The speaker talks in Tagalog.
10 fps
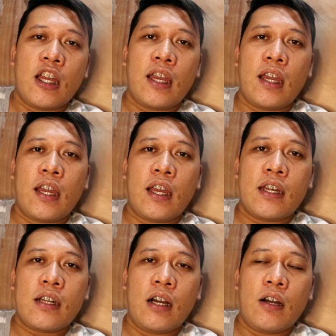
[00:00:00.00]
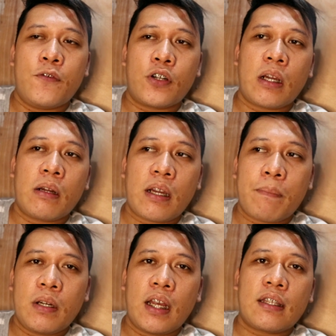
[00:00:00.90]
And uh, for co-
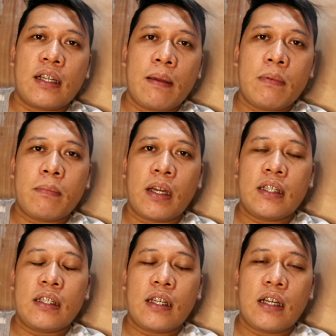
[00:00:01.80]
copyright claim naman,